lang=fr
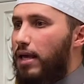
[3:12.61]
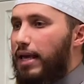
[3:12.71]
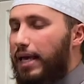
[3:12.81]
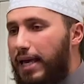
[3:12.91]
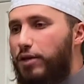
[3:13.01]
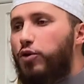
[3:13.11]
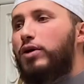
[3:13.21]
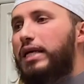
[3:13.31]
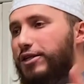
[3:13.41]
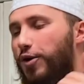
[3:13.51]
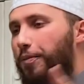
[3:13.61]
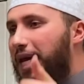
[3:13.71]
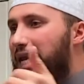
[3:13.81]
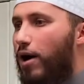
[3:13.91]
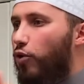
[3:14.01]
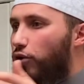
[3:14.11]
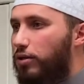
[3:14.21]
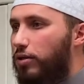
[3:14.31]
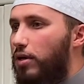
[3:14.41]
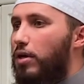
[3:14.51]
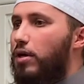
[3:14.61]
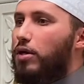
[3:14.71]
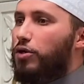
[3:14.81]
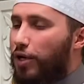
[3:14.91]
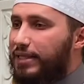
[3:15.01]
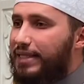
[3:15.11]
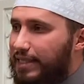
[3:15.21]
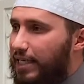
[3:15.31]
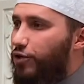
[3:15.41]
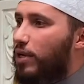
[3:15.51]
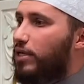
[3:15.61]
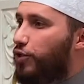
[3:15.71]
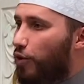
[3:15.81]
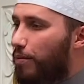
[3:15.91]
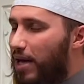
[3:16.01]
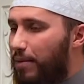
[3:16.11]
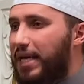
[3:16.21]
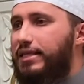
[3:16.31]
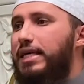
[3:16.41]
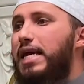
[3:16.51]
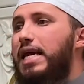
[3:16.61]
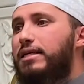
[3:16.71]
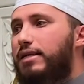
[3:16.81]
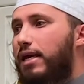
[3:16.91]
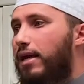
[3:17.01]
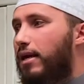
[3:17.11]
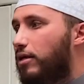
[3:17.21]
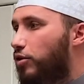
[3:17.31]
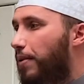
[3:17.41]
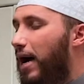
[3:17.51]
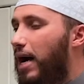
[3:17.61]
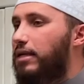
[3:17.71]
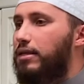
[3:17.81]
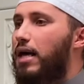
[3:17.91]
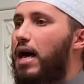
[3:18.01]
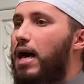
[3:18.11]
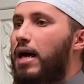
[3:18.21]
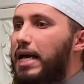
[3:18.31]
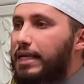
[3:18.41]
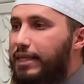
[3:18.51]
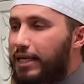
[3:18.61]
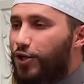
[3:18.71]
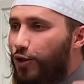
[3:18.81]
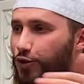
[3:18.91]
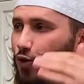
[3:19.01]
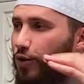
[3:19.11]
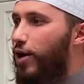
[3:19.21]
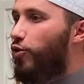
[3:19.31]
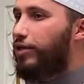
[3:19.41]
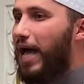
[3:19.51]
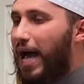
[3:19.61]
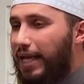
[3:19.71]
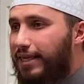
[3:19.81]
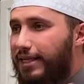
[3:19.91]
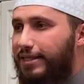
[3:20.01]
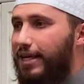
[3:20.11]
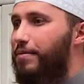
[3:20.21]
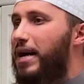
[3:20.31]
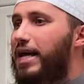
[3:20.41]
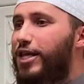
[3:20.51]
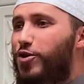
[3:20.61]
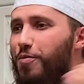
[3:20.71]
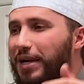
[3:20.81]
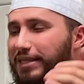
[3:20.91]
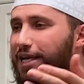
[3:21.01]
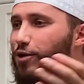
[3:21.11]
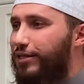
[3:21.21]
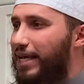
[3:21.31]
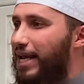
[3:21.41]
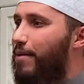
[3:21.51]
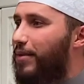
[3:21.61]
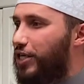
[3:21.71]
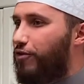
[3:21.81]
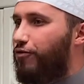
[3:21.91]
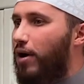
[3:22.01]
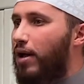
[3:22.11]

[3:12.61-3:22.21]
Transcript: Et donc ils ont pris la route dans cette situation bien précise et subhanallah, des gens sur la route arrêtaient Salman et lui passaient le salam à chaque fois.